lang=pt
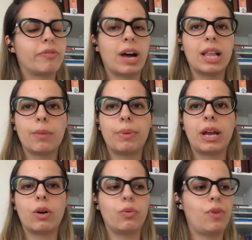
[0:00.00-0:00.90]
fala
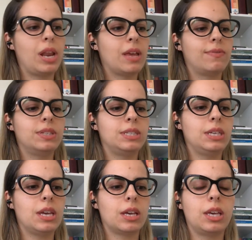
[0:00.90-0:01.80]
para a ovelhinha
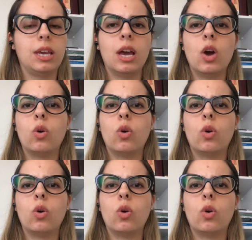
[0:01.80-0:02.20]
vizinha que